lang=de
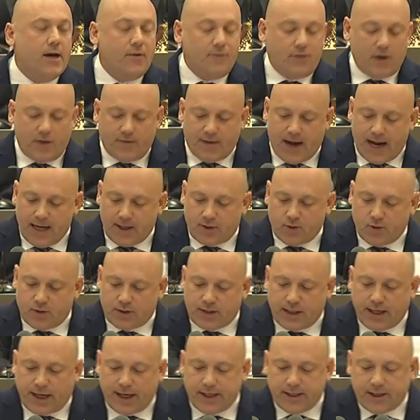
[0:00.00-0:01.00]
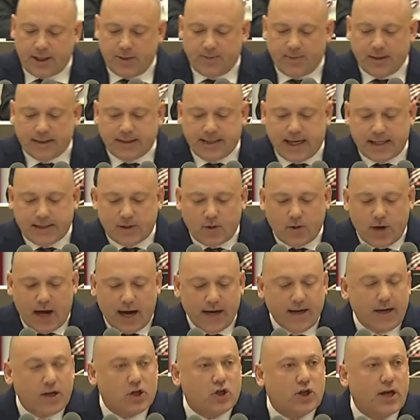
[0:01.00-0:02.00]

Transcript: Verwaltungsgericht die Besetzung einer